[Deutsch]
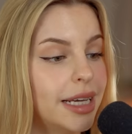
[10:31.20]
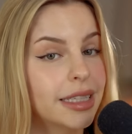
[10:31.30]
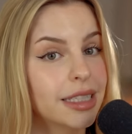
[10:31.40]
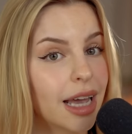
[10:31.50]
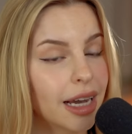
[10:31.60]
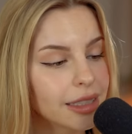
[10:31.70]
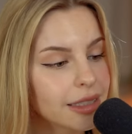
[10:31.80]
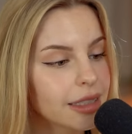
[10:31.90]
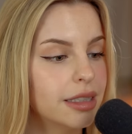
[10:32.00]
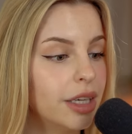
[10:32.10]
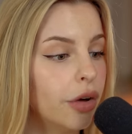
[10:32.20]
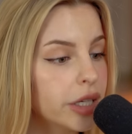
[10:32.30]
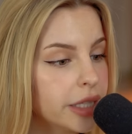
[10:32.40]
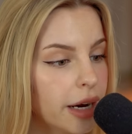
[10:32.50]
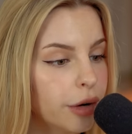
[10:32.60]
Ted sagt, Sie
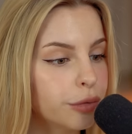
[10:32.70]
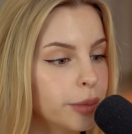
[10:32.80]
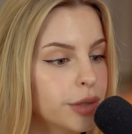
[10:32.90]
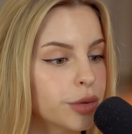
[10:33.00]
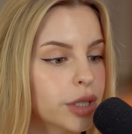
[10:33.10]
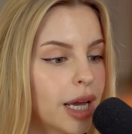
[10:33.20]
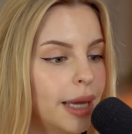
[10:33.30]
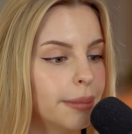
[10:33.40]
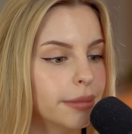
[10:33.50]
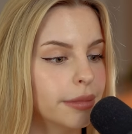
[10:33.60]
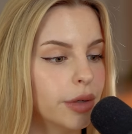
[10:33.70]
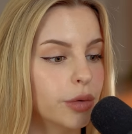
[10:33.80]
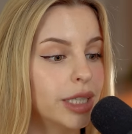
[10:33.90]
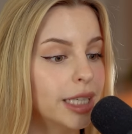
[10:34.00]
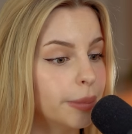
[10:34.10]
hörte auf, mir zu schreiben,
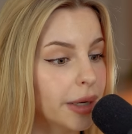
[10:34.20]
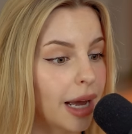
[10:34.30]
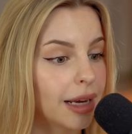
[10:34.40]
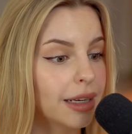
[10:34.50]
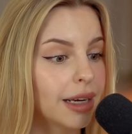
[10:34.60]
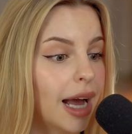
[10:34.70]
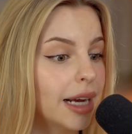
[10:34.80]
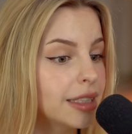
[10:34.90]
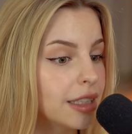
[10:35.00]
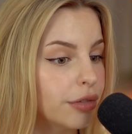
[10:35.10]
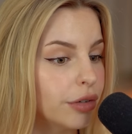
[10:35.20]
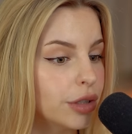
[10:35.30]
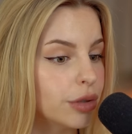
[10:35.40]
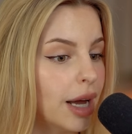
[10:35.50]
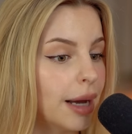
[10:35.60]
und ich begann, Angst davor
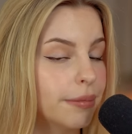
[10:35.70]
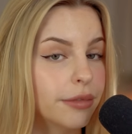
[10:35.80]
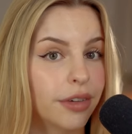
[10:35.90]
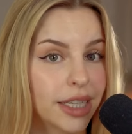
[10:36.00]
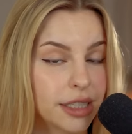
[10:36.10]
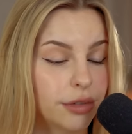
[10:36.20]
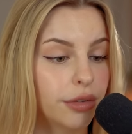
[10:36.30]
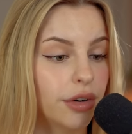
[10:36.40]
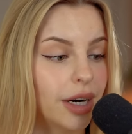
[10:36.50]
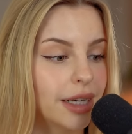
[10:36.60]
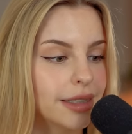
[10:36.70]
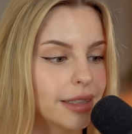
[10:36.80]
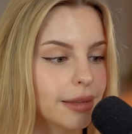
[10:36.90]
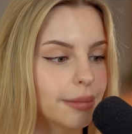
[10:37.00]
zu haben, was sie vorhatte.